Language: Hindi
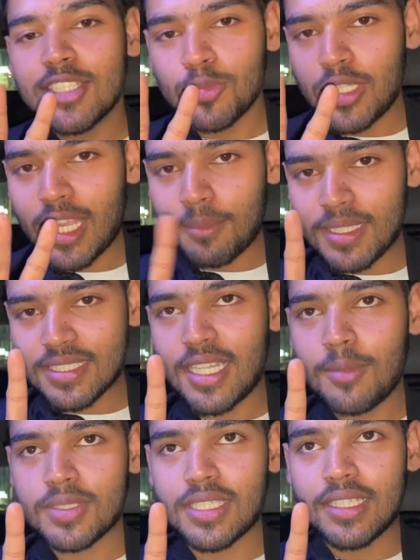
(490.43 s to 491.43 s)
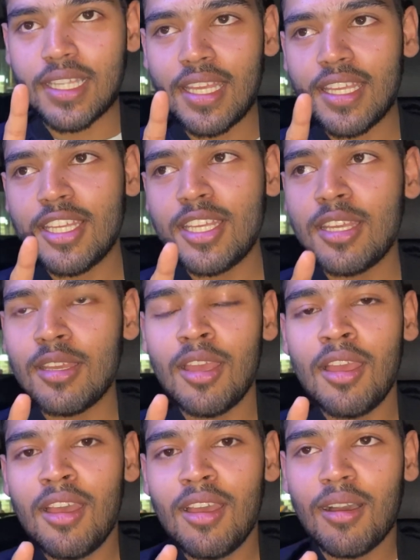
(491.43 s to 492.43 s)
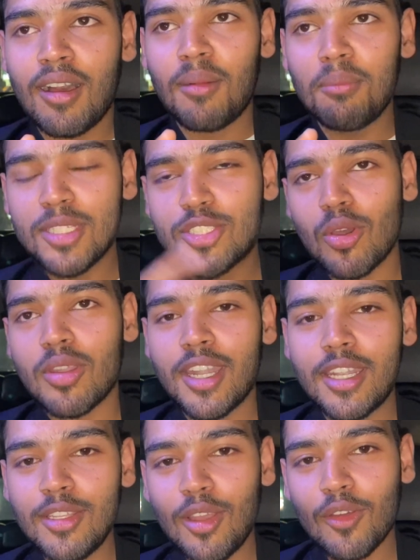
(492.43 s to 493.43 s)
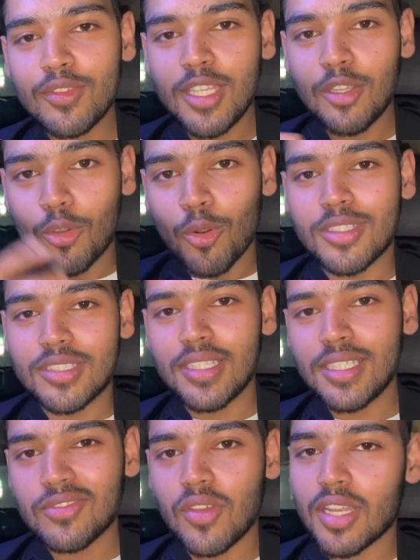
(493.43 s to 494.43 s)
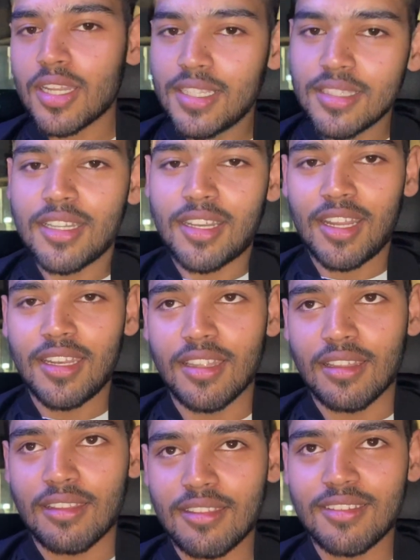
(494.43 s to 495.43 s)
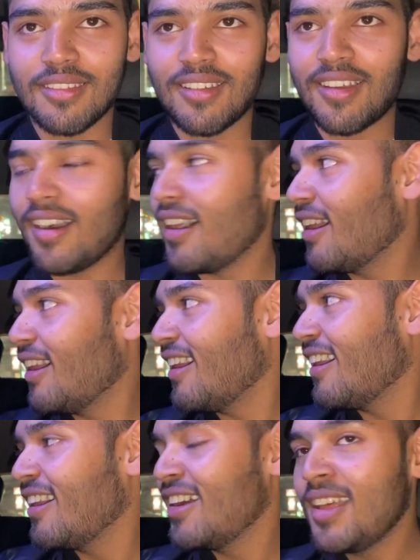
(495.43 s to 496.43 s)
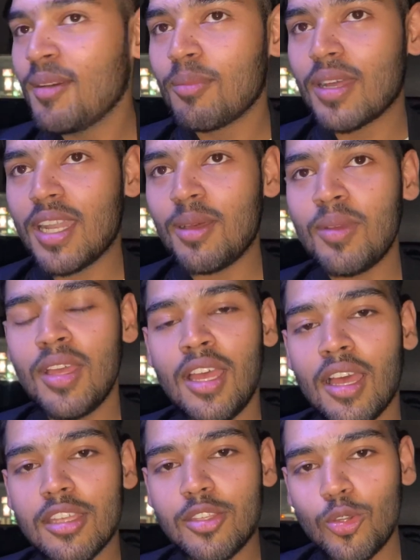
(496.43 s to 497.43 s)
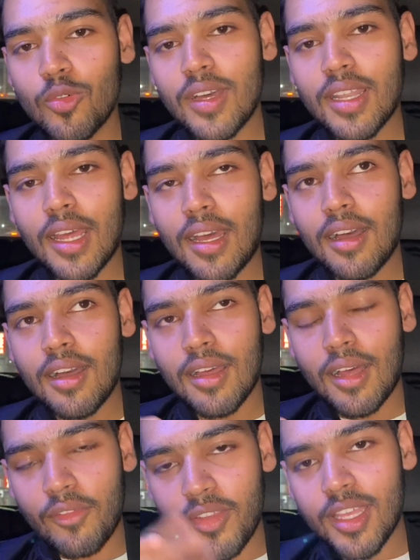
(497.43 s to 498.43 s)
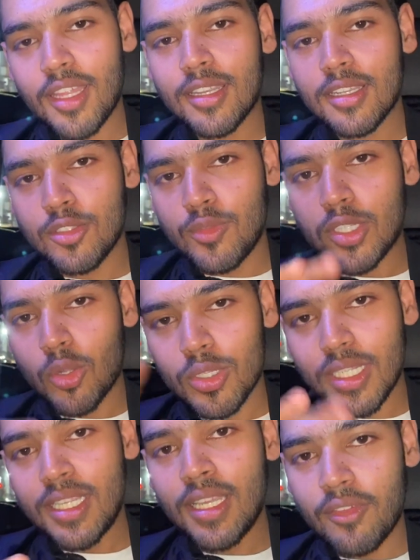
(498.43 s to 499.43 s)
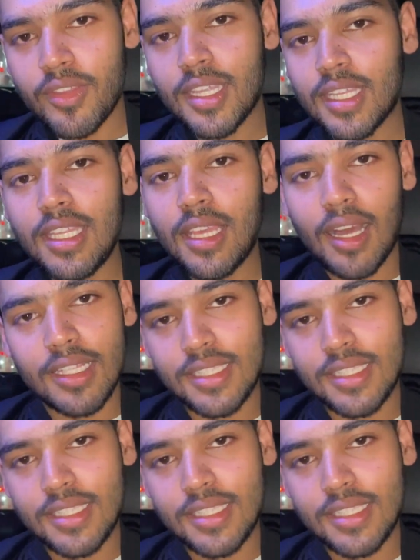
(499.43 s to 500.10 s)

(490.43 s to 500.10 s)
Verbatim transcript: मुझे एक बस नहीं पसंद आई कि मेजोरिटी ऑफ द गुड सीन्स वर इन द ट्रेलर मतलब यू वर अवेयर यू वर टोटली अवेयर कि हाँ